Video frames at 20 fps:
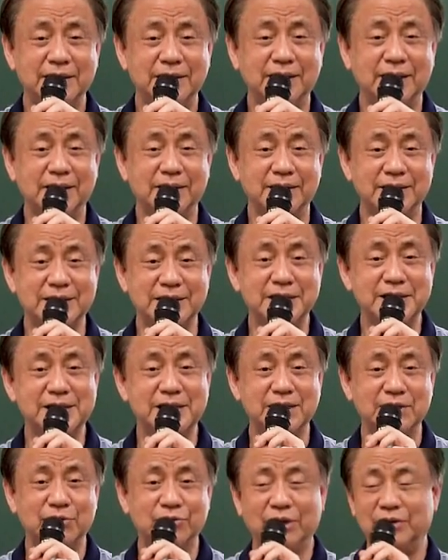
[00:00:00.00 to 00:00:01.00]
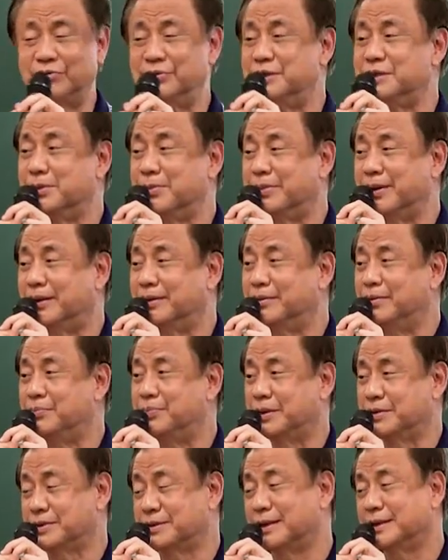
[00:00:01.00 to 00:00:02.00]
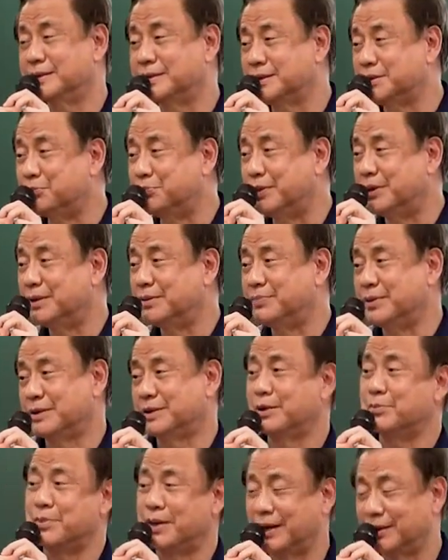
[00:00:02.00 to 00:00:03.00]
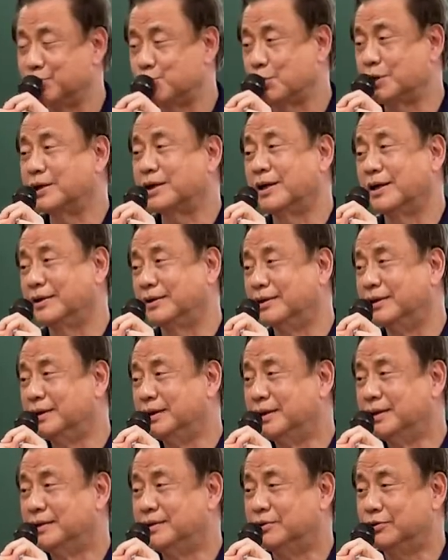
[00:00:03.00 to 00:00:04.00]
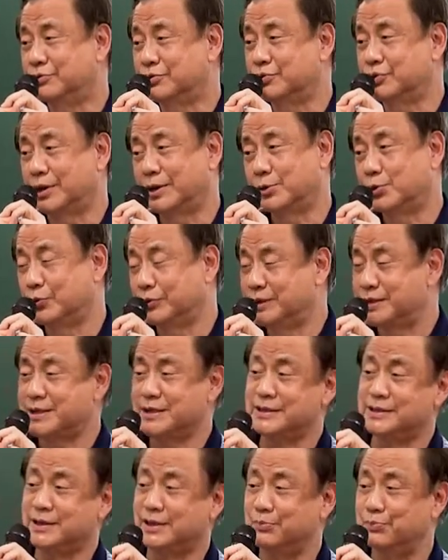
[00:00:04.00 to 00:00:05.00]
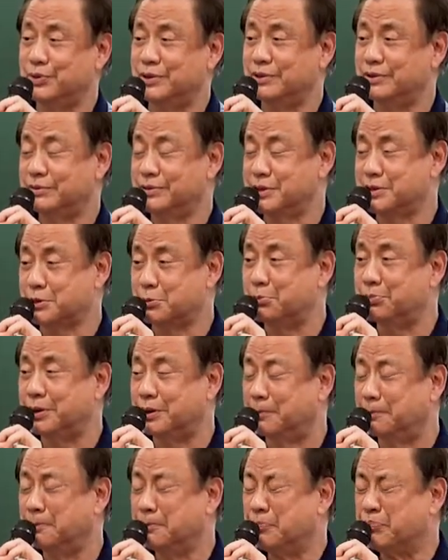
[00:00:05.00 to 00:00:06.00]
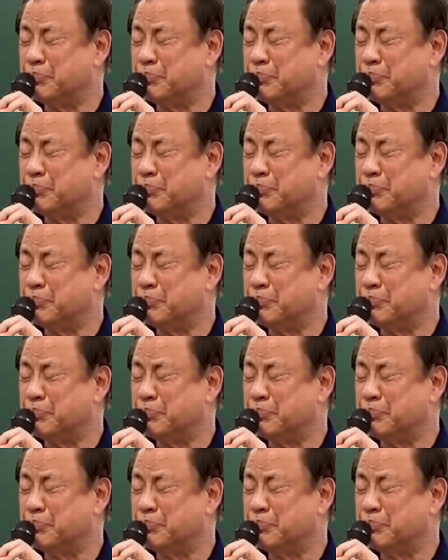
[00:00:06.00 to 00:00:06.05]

那生气的话会怎么样？表示他自卑，表示他没安全感，哦，所以他容易心脏病，容易生病，